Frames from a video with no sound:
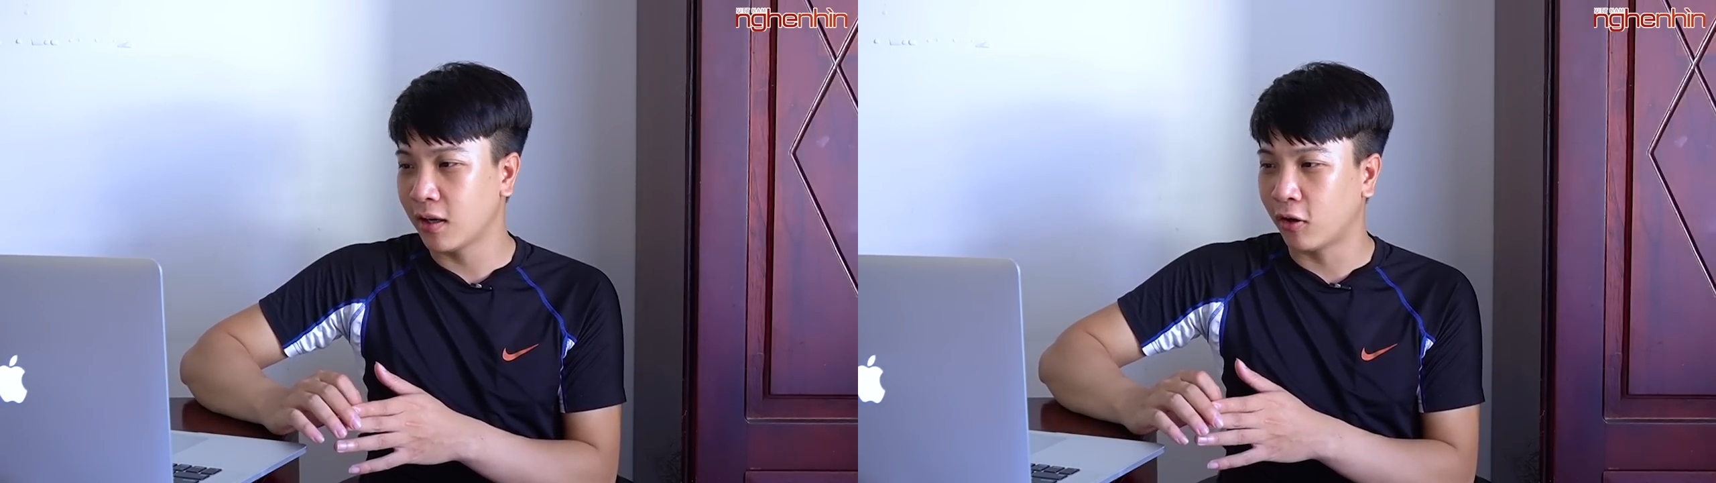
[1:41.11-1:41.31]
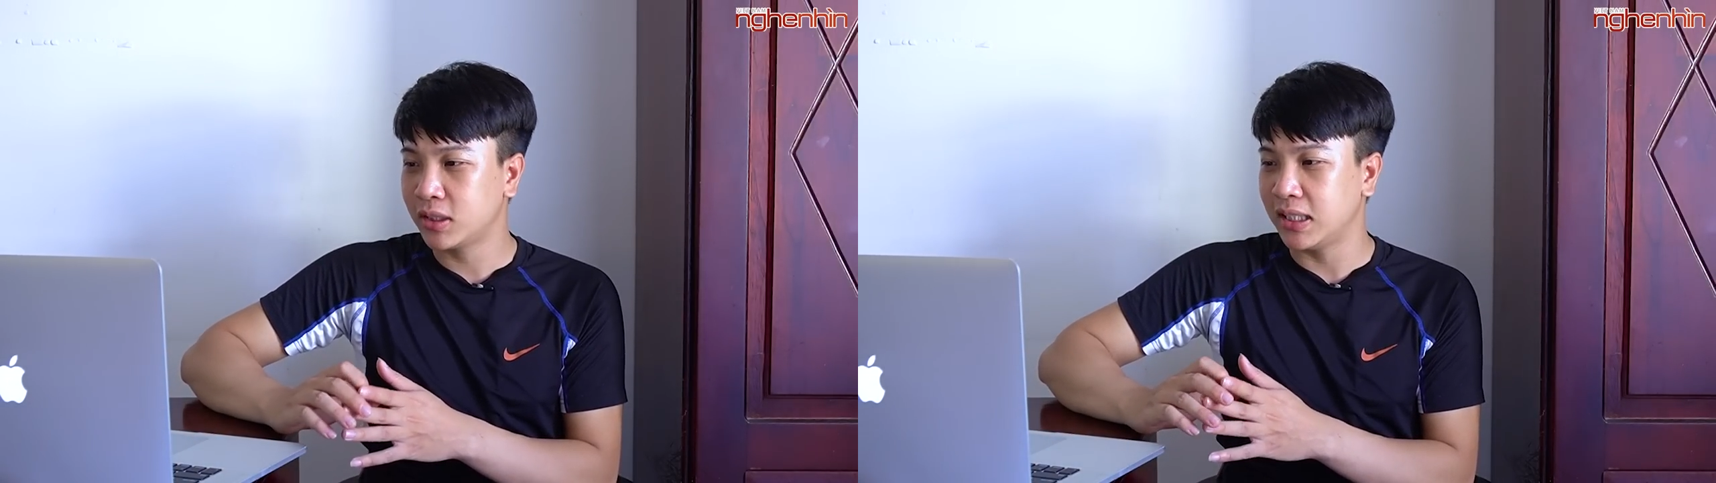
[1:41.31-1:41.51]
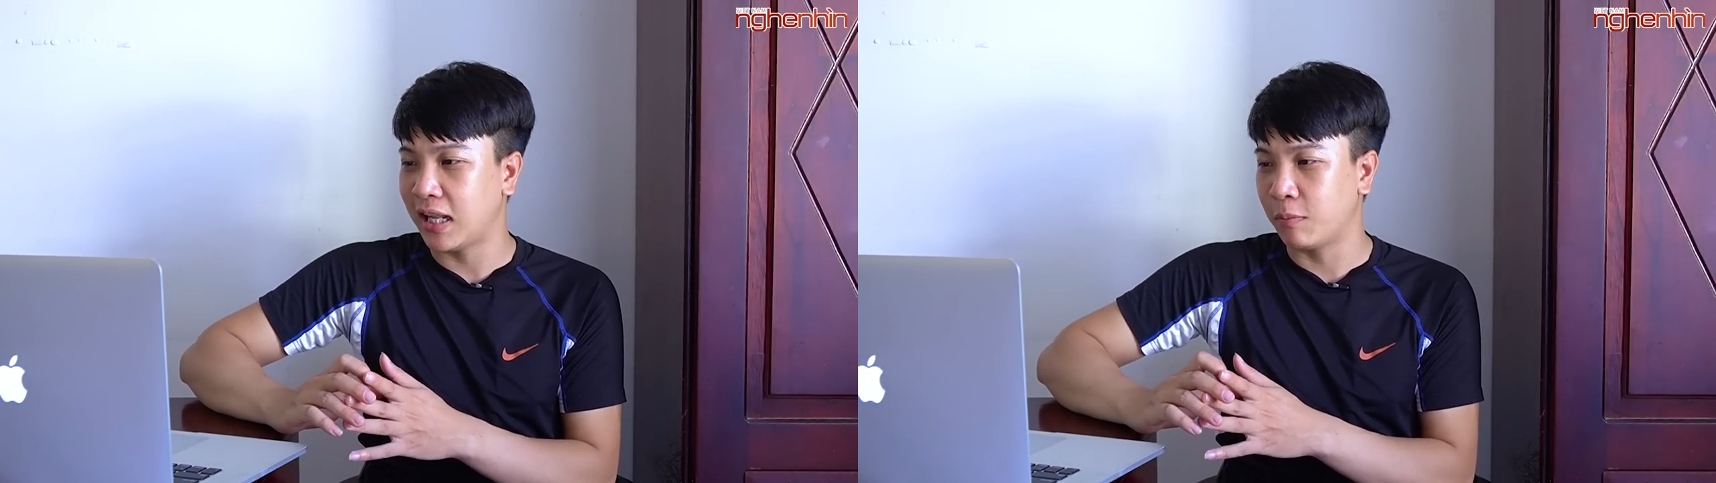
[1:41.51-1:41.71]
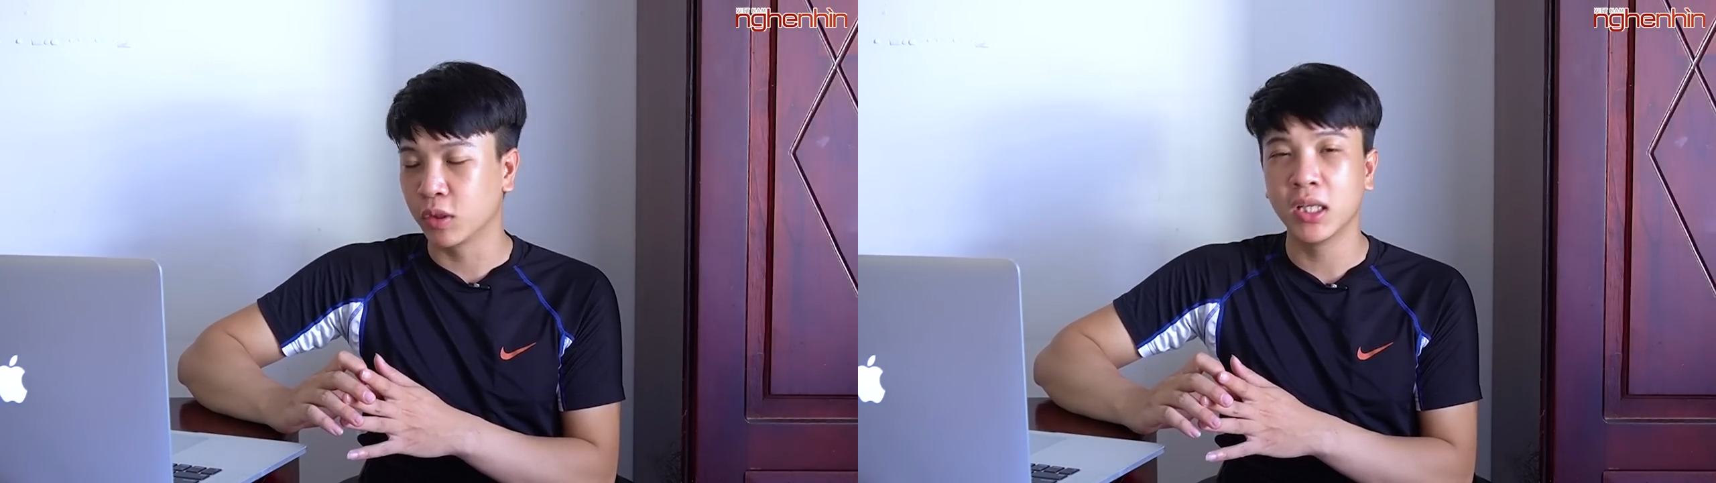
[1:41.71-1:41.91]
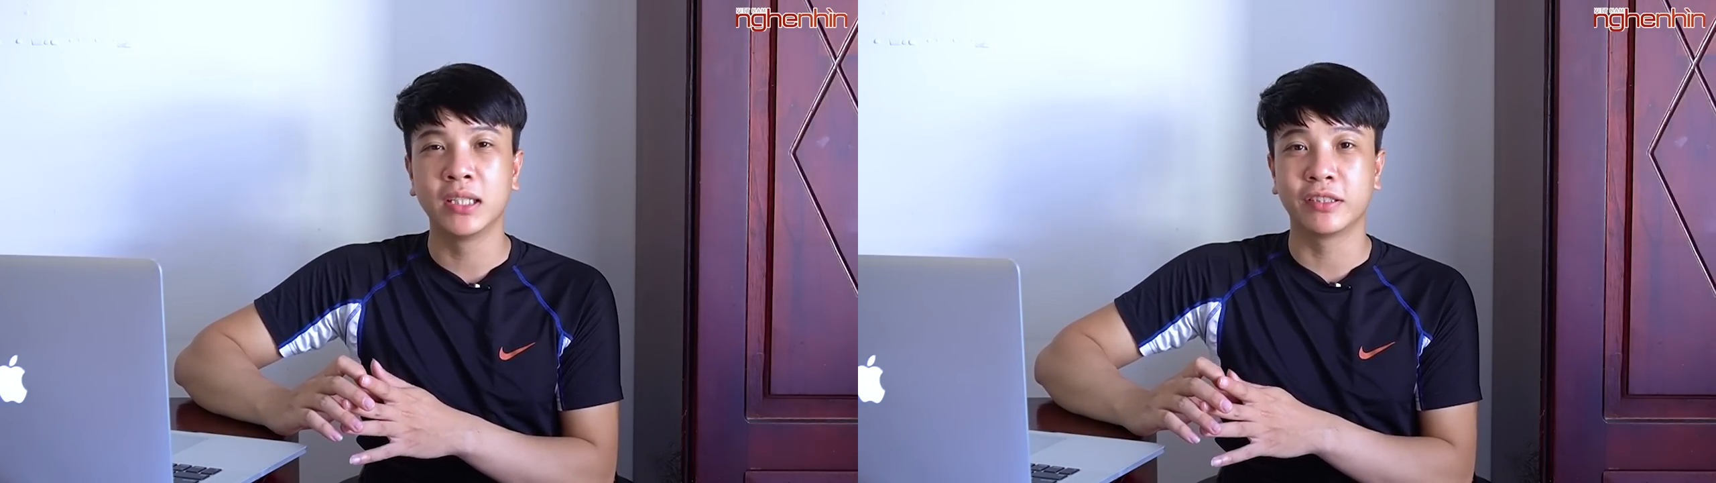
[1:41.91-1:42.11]
nó chỉ làm
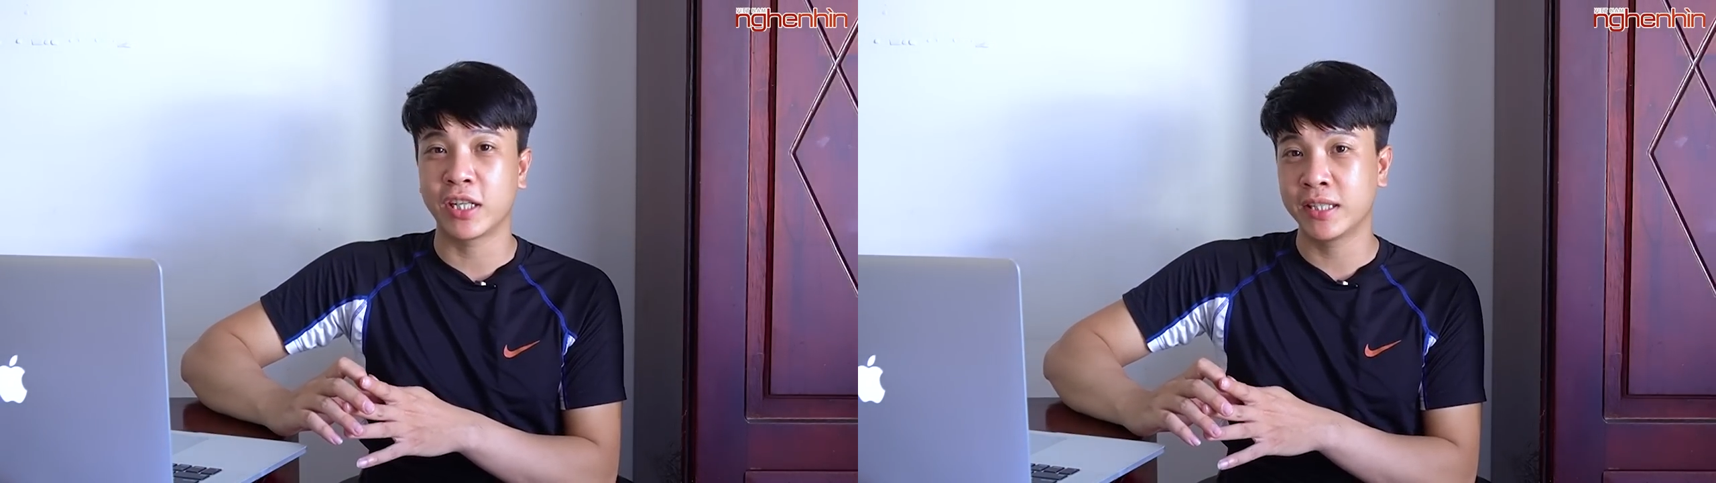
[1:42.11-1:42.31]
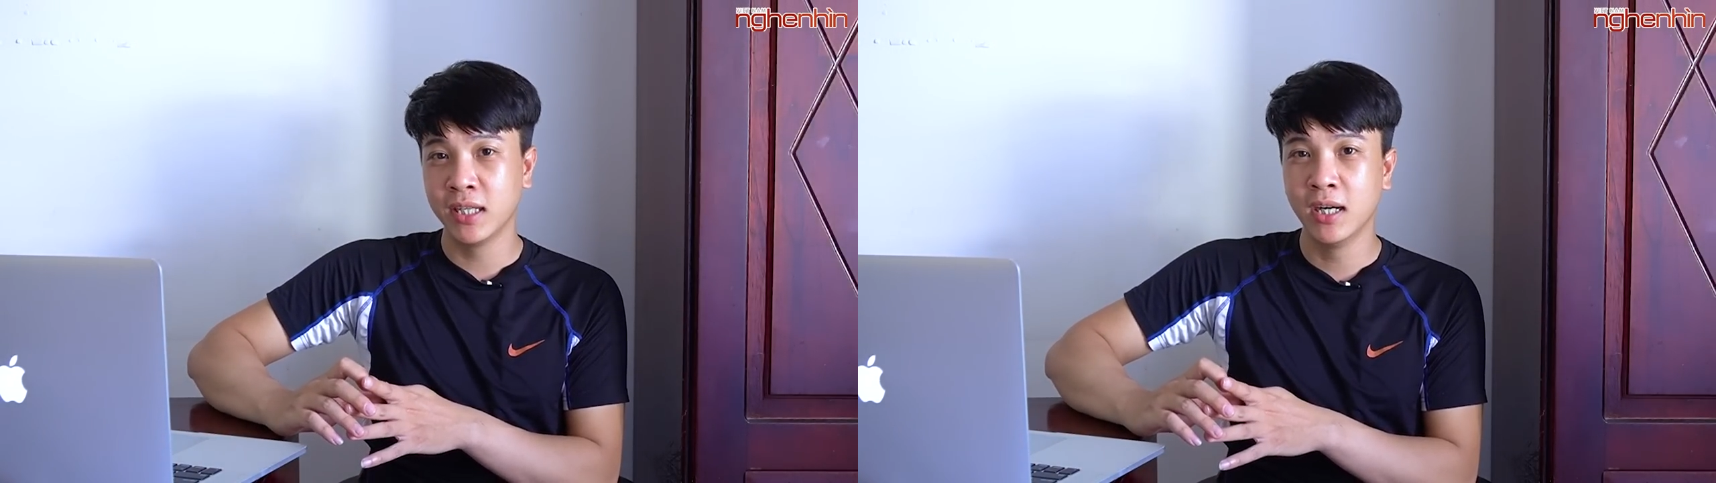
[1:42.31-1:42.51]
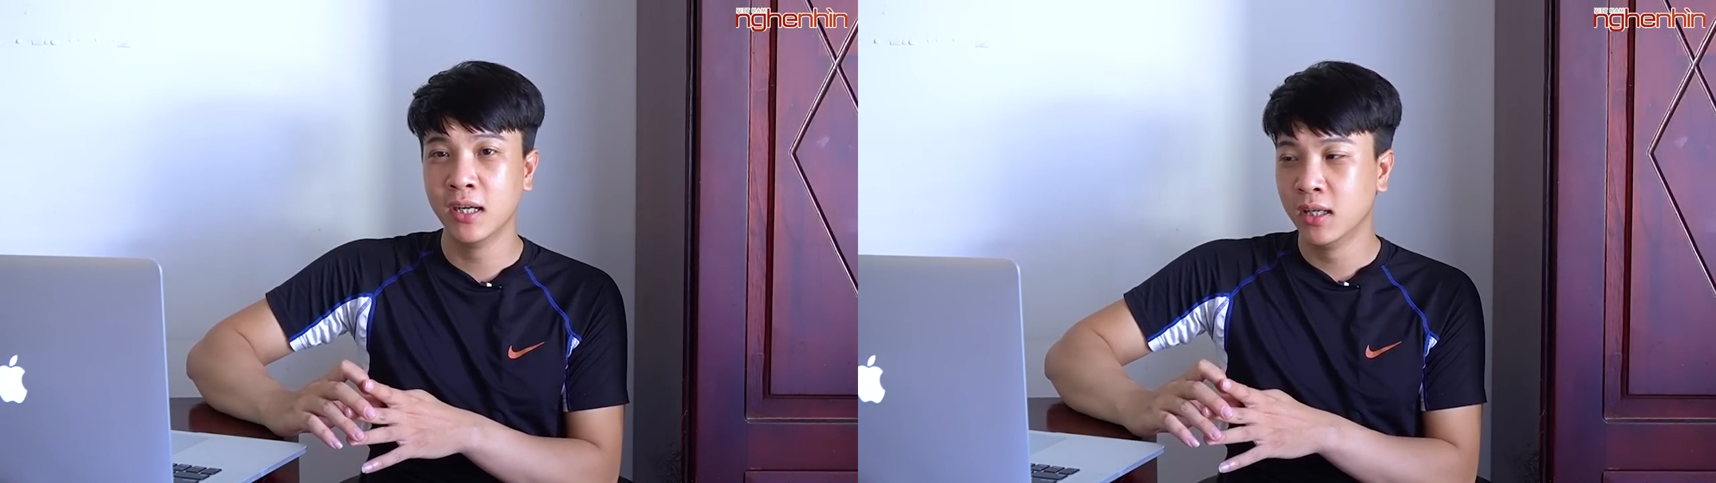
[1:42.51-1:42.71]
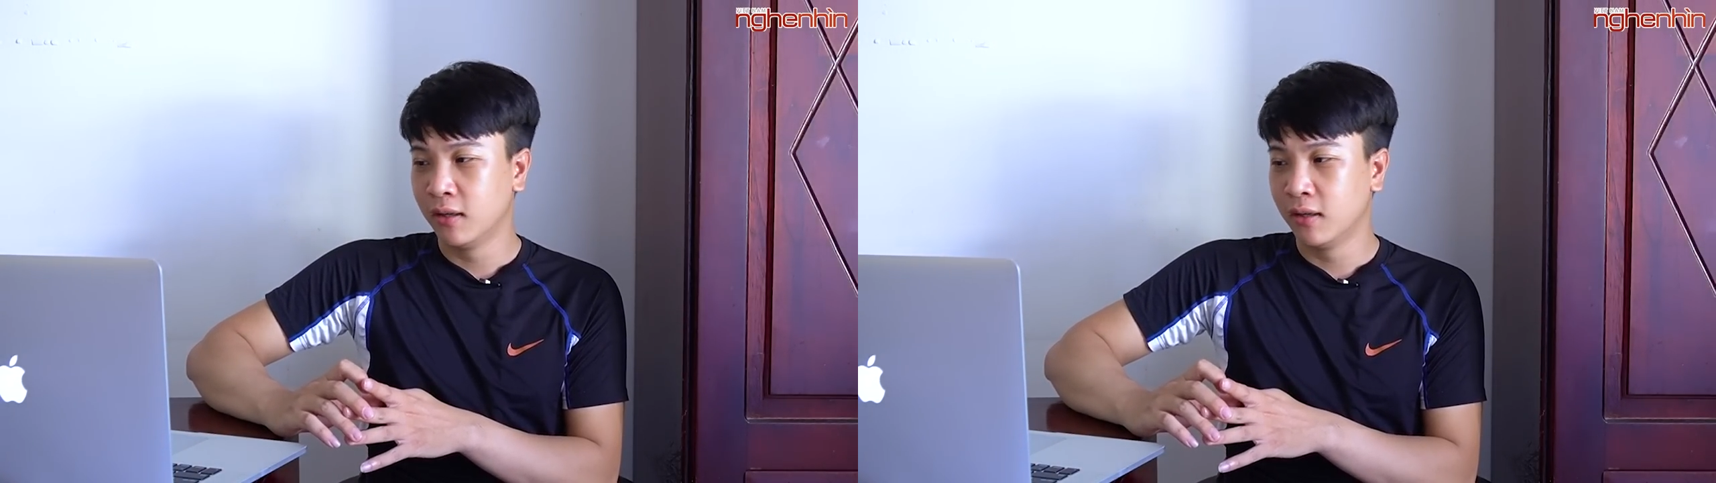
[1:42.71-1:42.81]
cái hình render